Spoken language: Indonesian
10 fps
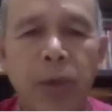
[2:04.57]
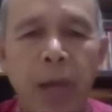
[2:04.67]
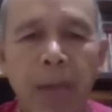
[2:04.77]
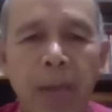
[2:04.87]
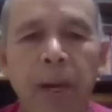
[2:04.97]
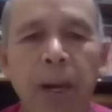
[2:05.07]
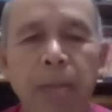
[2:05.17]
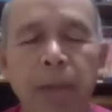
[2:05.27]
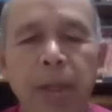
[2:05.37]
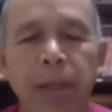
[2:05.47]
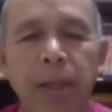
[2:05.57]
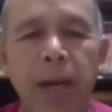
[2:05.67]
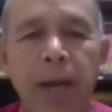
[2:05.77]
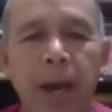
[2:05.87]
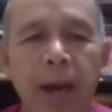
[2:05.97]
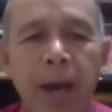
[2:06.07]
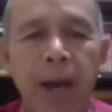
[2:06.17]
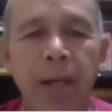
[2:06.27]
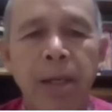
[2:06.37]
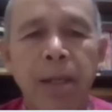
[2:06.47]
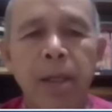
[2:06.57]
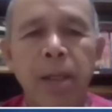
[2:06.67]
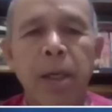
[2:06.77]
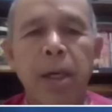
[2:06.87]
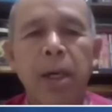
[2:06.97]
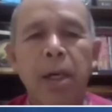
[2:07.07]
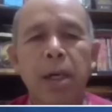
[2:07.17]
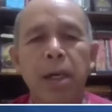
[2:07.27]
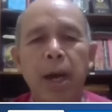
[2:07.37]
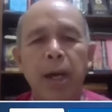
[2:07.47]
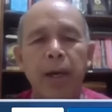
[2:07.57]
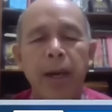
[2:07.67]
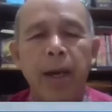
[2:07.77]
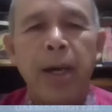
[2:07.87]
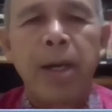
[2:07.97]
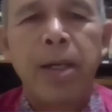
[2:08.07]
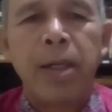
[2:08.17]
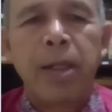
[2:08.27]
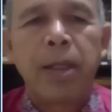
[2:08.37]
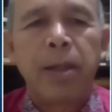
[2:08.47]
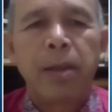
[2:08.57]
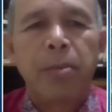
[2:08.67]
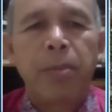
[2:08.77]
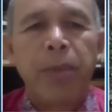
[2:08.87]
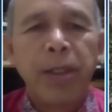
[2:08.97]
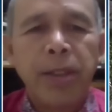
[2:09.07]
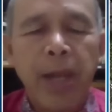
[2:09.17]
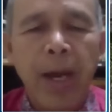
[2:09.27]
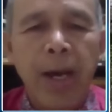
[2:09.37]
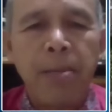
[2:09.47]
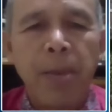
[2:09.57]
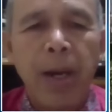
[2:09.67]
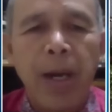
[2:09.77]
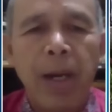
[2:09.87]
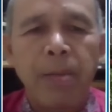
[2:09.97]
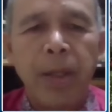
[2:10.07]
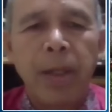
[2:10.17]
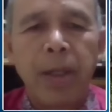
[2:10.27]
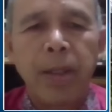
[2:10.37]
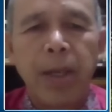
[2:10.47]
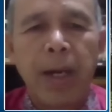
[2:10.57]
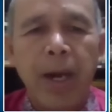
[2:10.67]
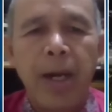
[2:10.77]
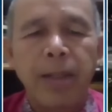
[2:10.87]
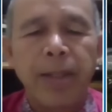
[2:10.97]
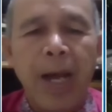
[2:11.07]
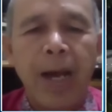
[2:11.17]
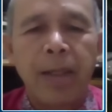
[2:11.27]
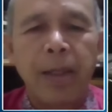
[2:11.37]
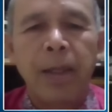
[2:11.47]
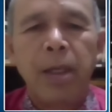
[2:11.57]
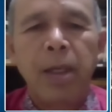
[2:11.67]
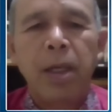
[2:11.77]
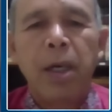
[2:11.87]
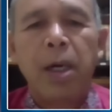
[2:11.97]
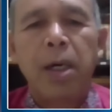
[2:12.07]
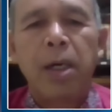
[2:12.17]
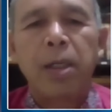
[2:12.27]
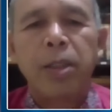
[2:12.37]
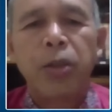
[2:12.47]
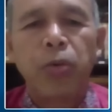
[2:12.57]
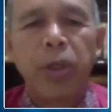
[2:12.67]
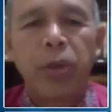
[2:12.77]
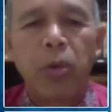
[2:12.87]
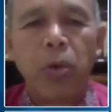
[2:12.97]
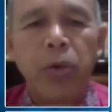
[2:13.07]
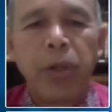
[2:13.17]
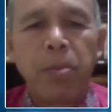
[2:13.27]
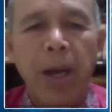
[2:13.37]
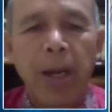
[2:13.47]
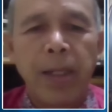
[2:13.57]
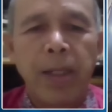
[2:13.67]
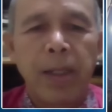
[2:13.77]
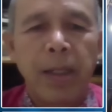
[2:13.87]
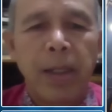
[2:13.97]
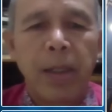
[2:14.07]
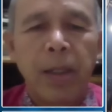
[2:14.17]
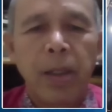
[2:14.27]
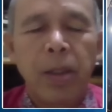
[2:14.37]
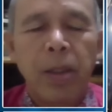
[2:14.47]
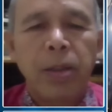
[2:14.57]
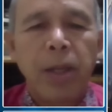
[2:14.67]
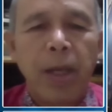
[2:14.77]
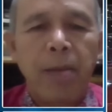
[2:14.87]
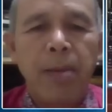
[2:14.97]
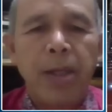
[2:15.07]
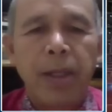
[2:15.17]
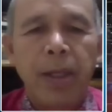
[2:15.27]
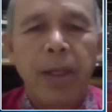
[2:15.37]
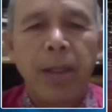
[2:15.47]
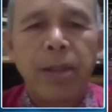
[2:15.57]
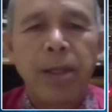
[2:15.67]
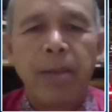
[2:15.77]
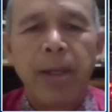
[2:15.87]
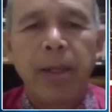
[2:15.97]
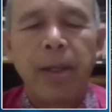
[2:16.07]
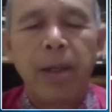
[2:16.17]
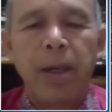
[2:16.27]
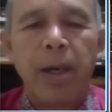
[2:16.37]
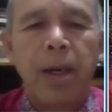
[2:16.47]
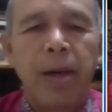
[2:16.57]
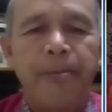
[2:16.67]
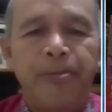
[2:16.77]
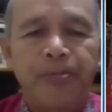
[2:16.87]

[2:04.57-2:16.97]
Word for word: juga mengalami kecelakaan uh, karena bisnya mengalami kecelakaan saat uh, studi tour di Bali. Saya masih ingat zaman uh,